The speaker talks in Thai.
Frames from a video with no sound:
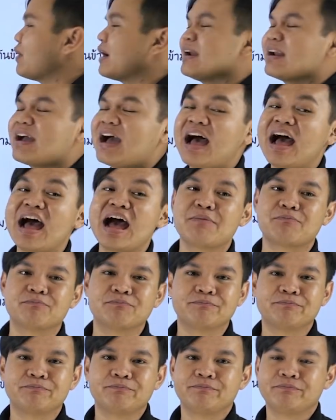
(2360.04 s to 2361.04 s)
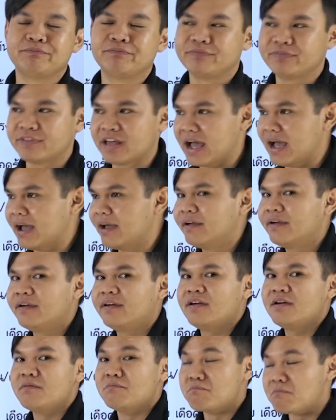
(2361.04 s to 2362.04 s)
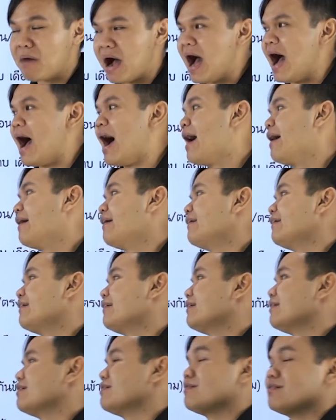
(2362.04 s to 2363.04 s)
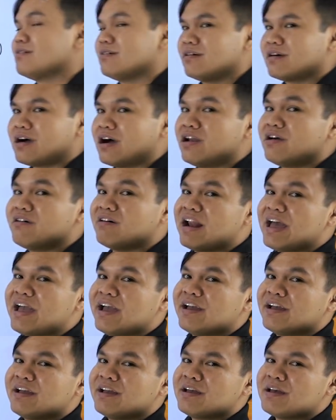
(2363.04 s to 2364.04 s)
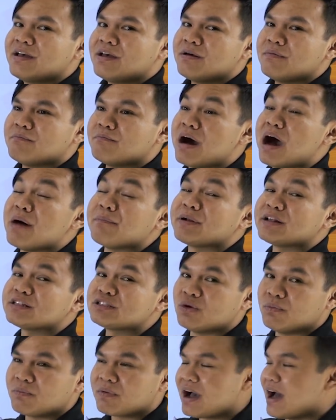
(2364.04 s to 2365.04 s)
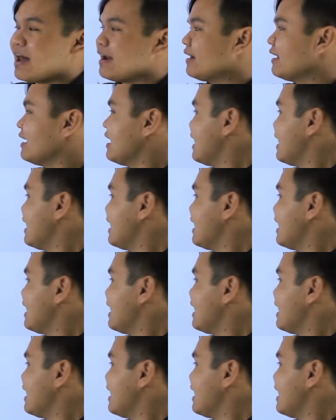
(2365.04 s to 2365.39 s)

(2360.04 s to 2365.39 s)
รงกันข้ามนะมาเขาเรียกว่าอะไรมาผสมกัน